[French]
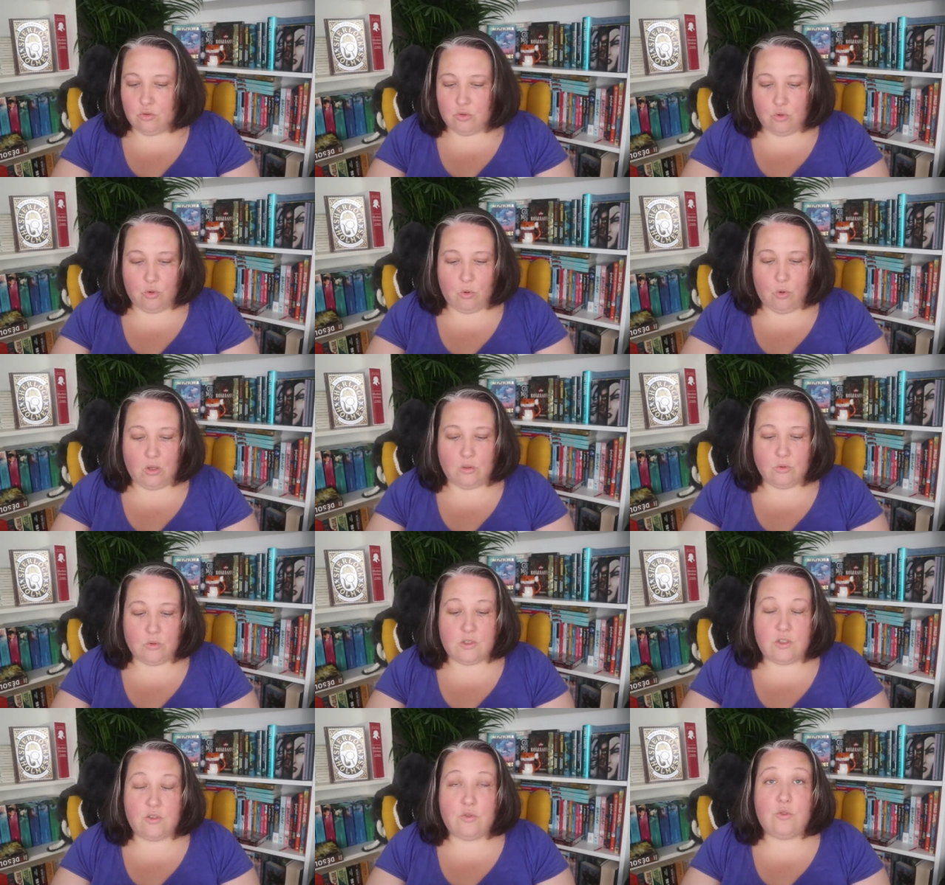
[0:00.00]
je crois.
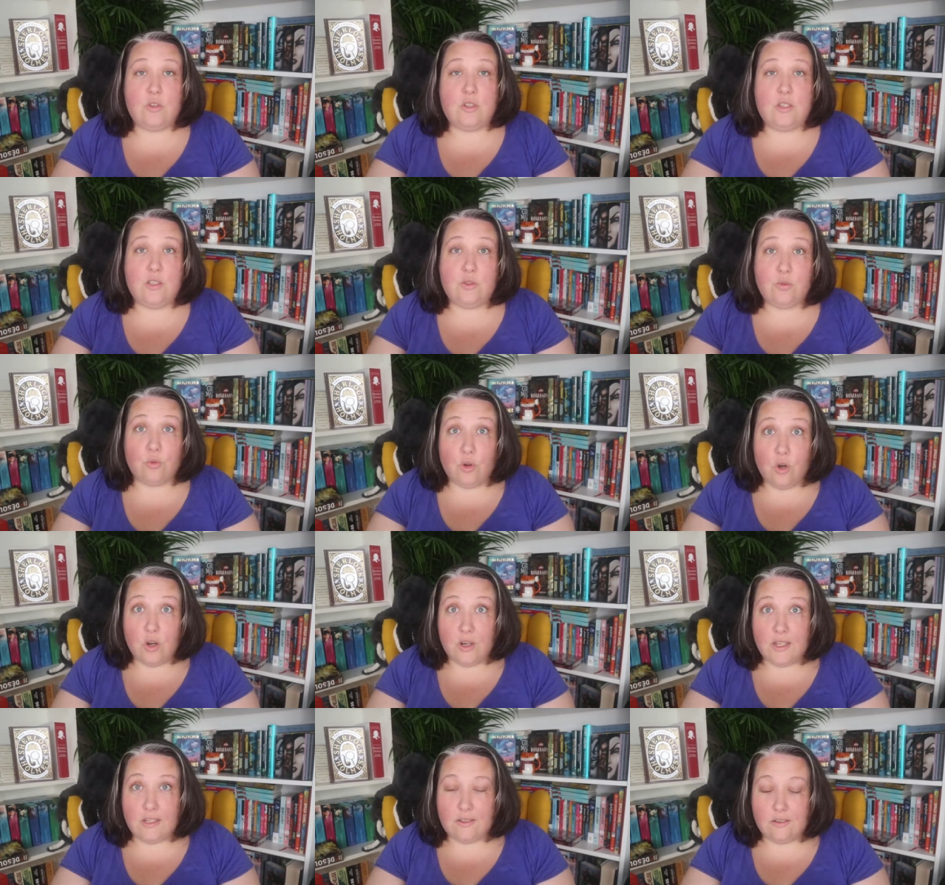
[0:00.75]
Donc c'est une édition
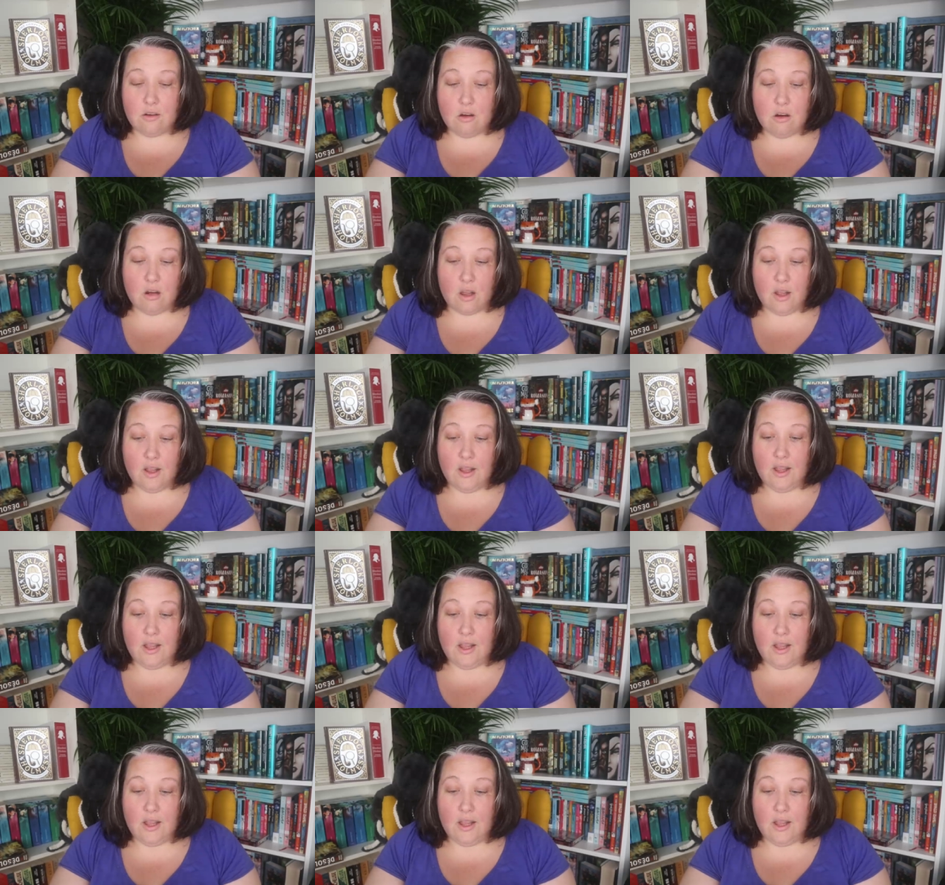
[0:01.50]
collector.